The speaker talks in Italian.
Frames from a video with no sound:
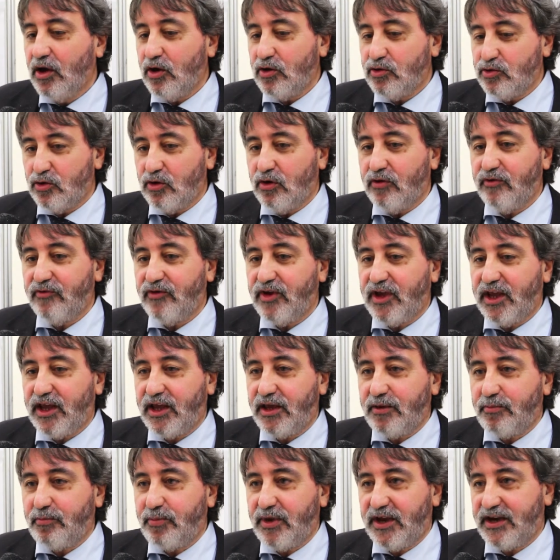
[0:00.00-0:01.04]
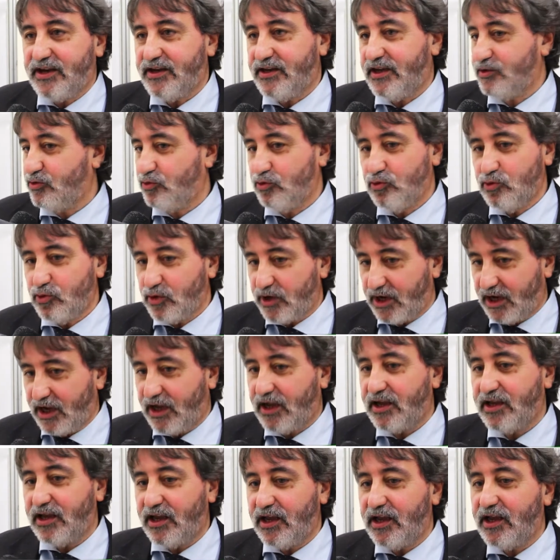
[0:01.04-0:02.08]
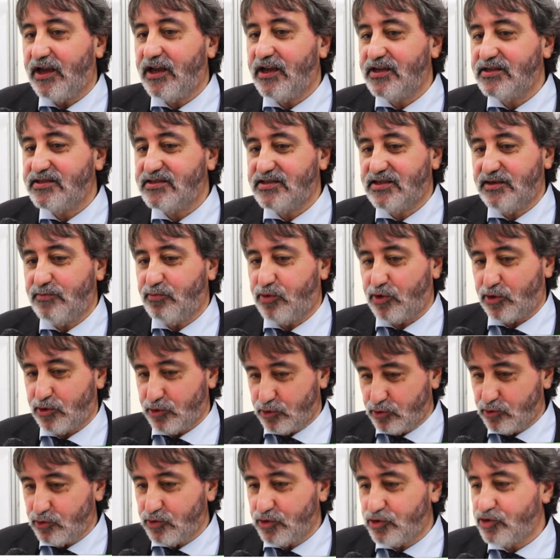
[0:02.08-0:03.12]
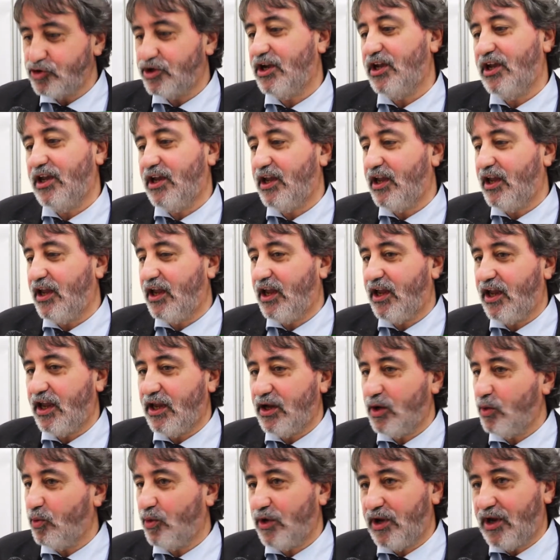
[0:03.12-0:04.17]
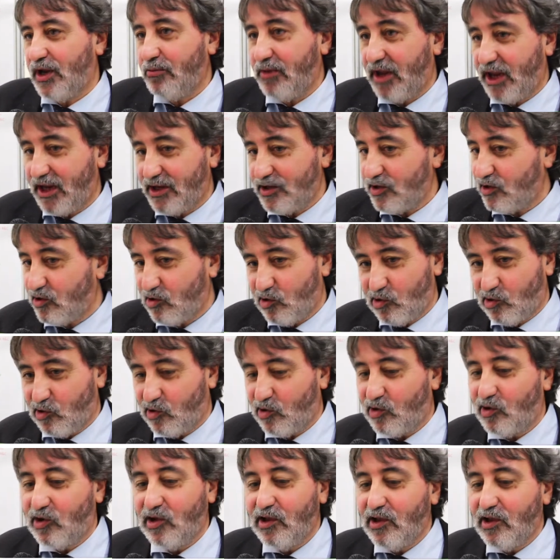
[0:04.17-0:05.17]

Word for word: dove per natura eh, si produce inquinamento